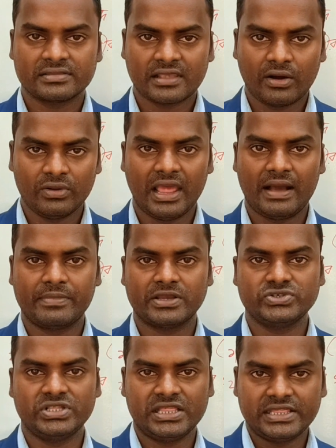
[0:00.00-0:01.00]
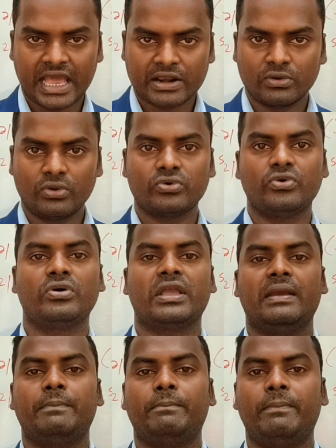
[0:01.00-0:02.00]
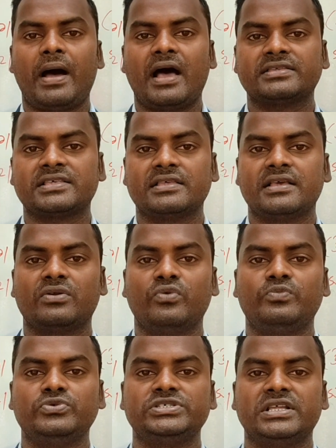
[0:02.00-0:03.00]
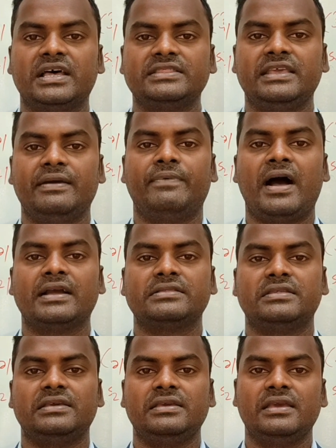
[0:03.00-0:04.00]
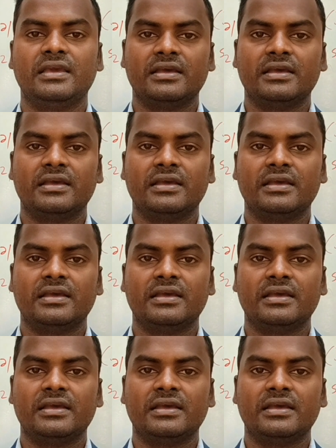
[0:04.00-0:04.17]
তাহলে আমরা যদি ১৩ লক্ষকে পাঁচ হাজার উপজেলা দিয়ে ভাগ দিই